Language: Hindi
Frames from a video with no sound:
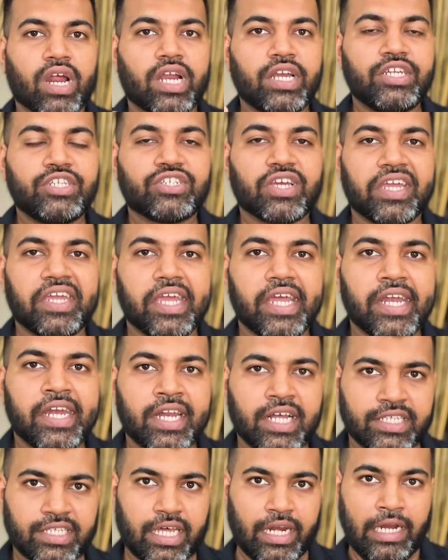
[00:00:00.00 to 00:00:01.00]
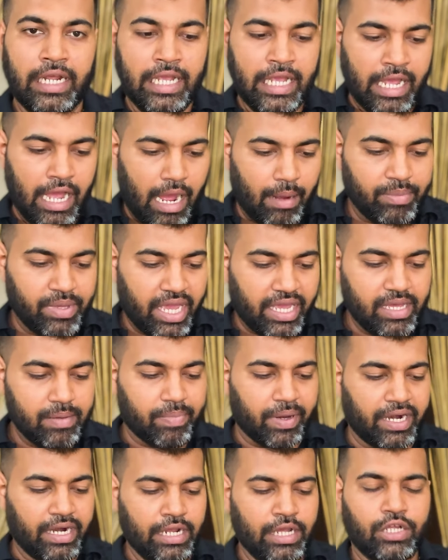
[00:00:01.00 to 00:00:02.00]
रखनी चाहिए नजर अब यहीं
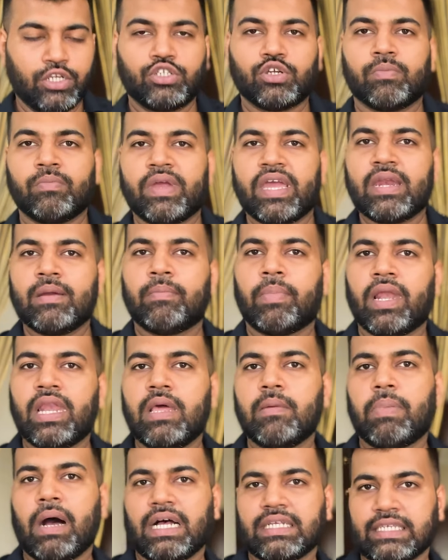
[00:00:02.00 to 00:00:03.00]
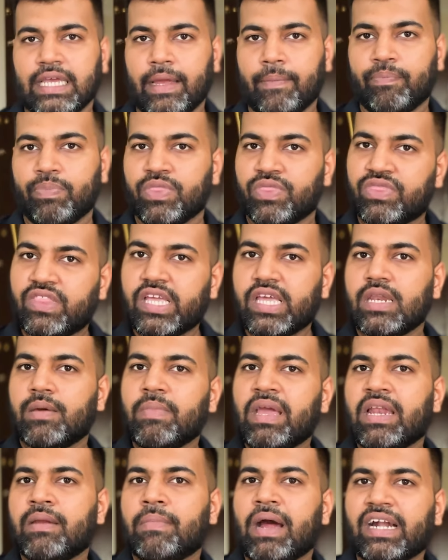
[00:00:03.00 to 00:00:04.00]
पर जो मेन बल्लेबाज है तीन
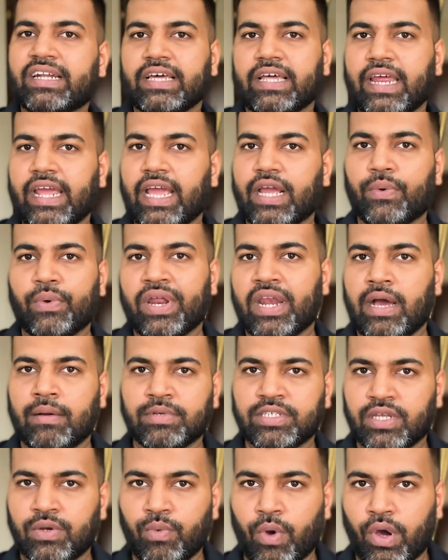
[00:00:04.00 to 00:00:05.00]
मेन बैटर है गोयना वजन